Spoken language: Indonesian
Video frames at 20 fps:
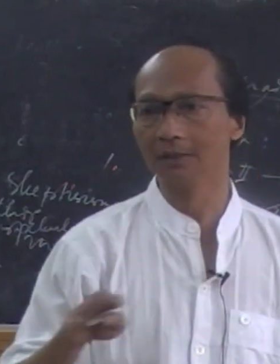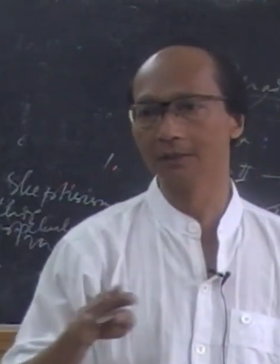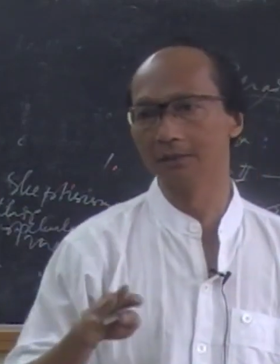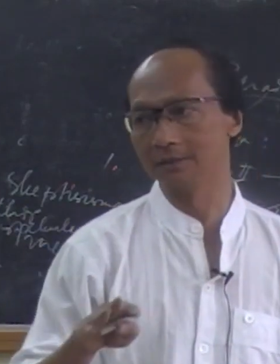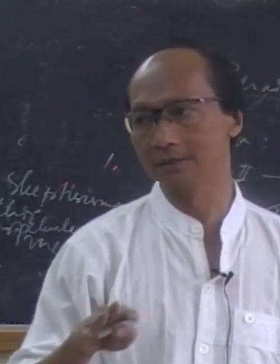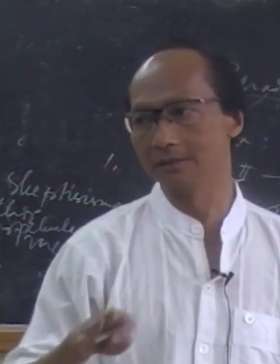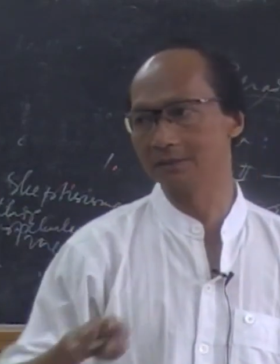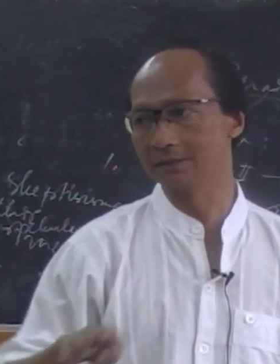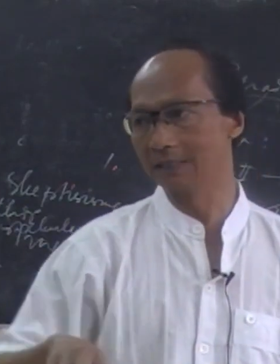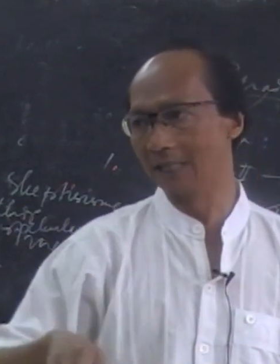
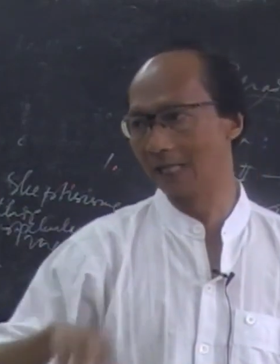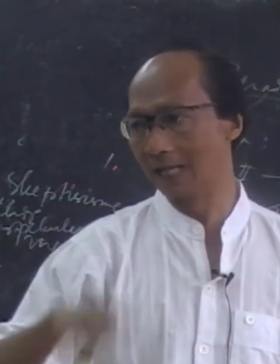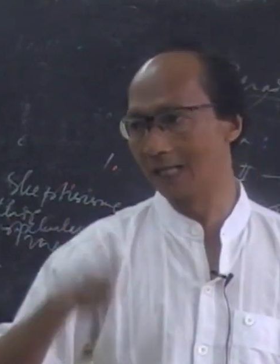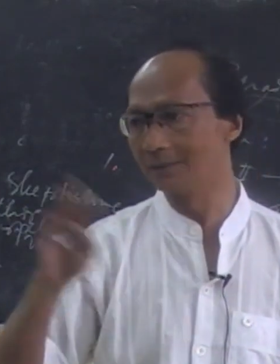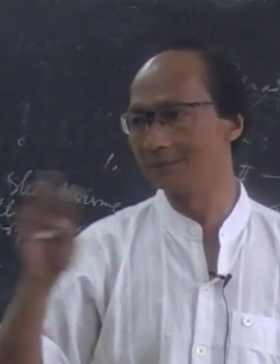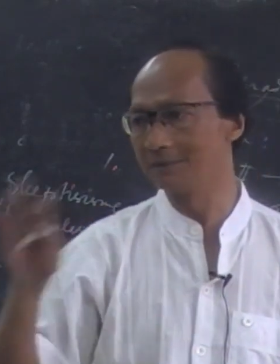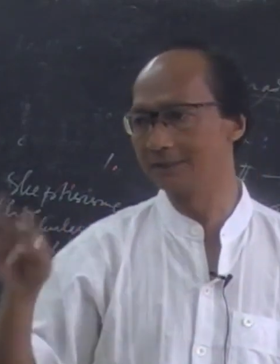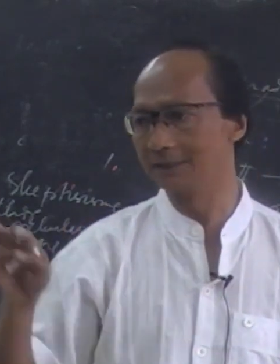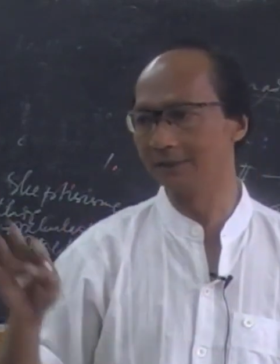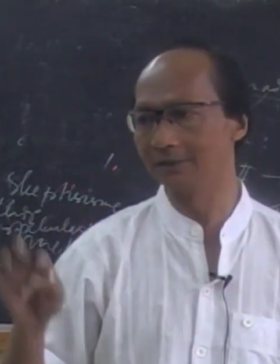Oh, segala
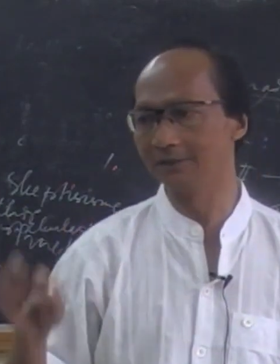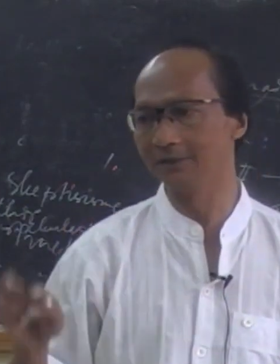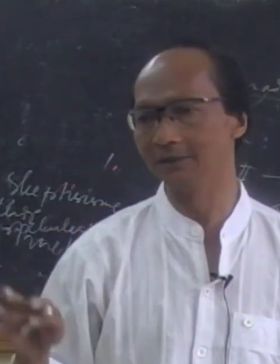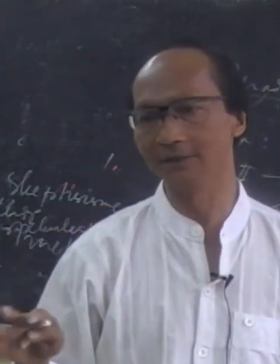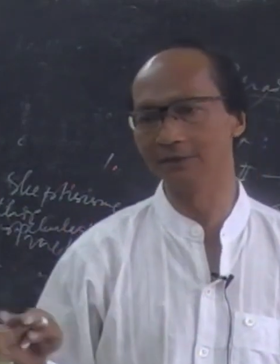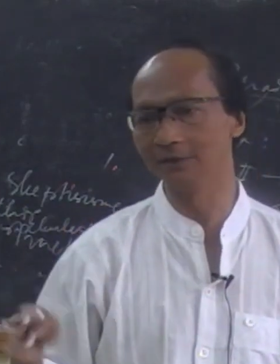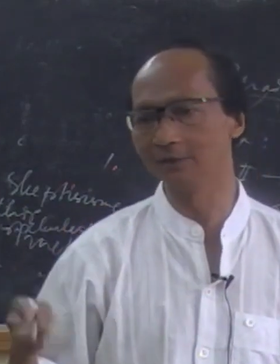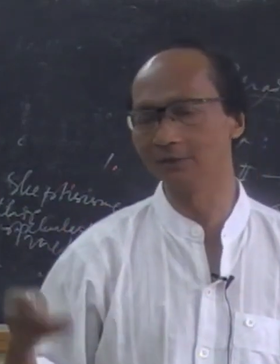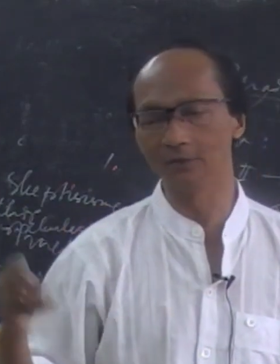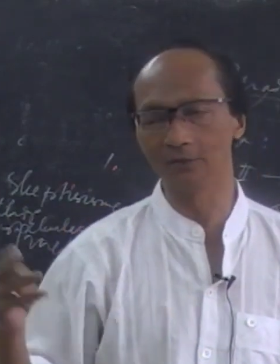hal bisa dari gitu.
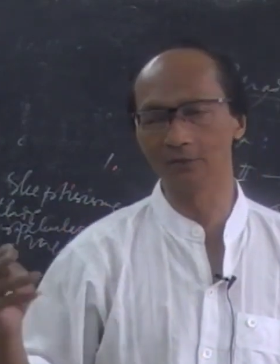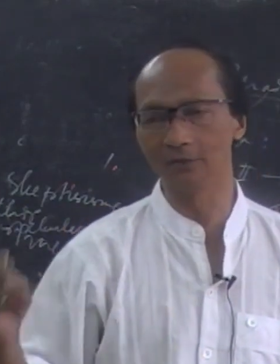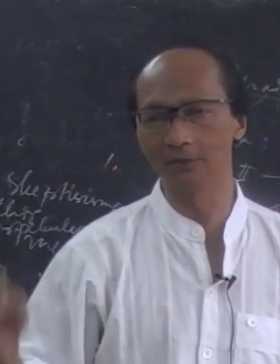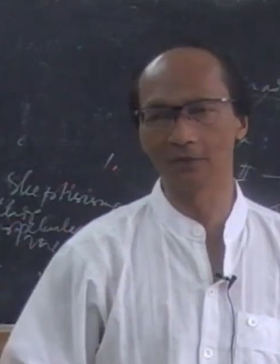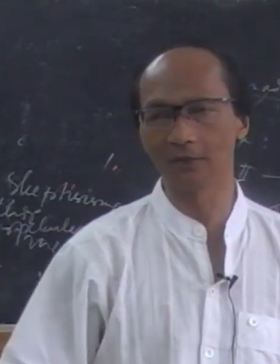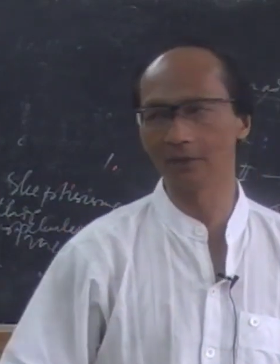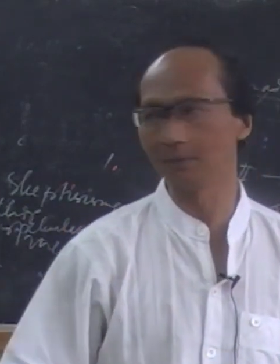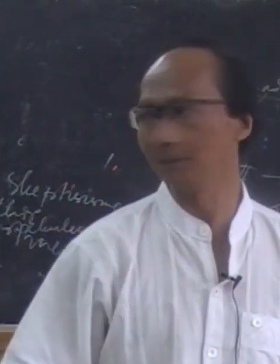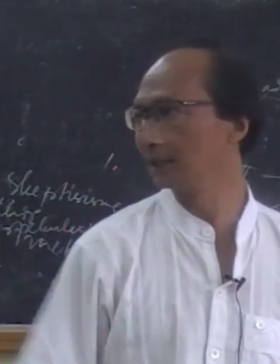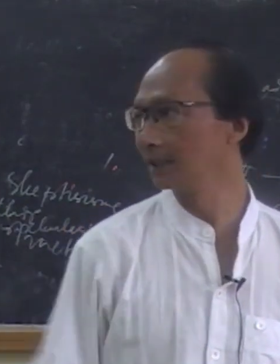Itu
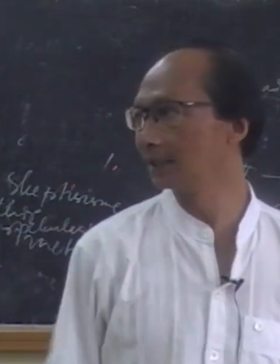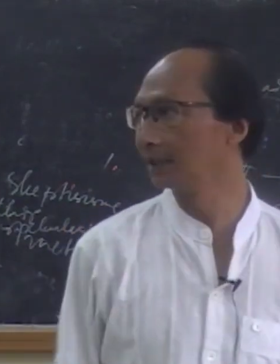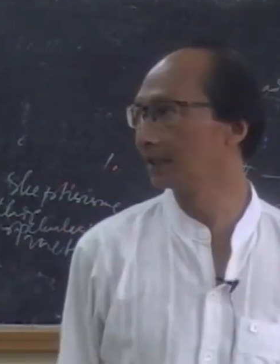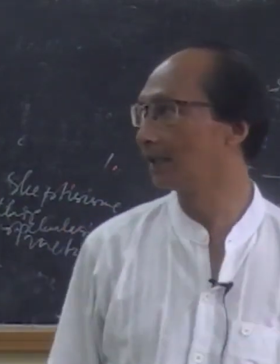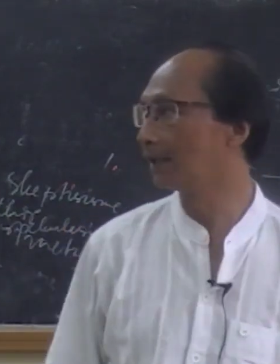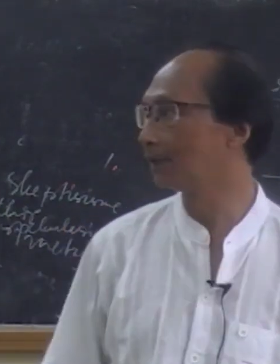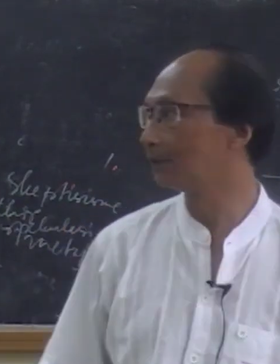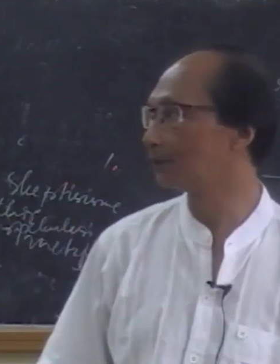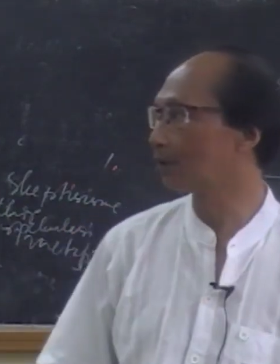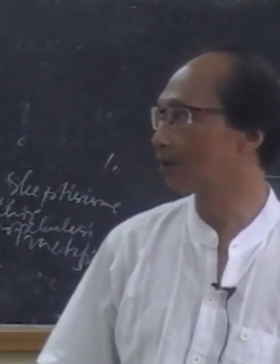orang bilang
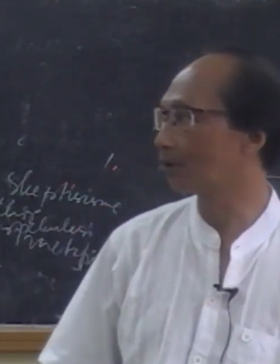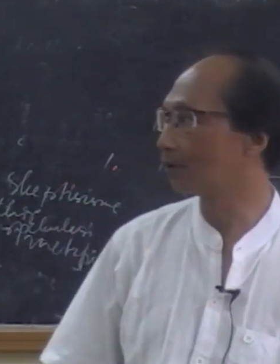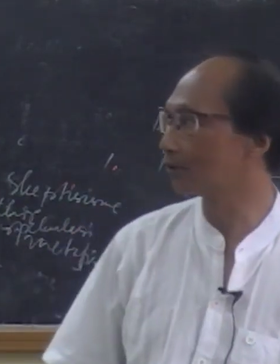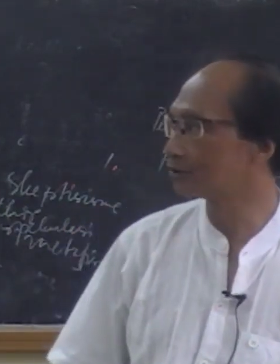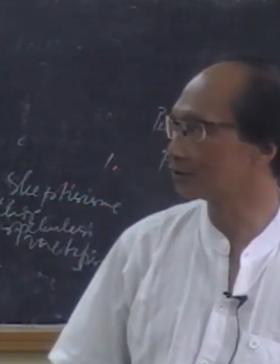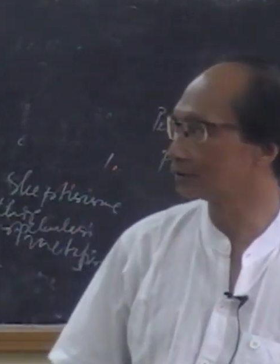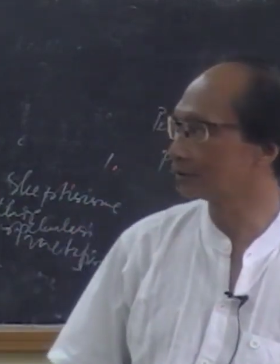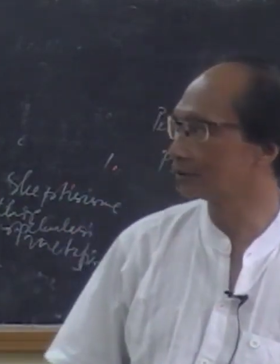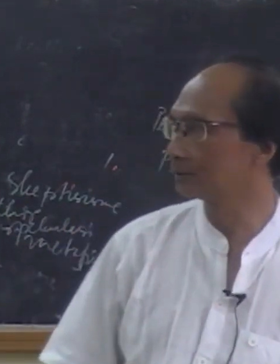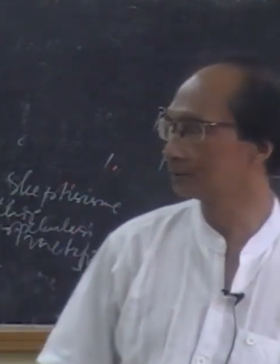ah wong
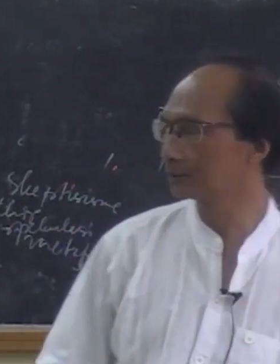kosong itu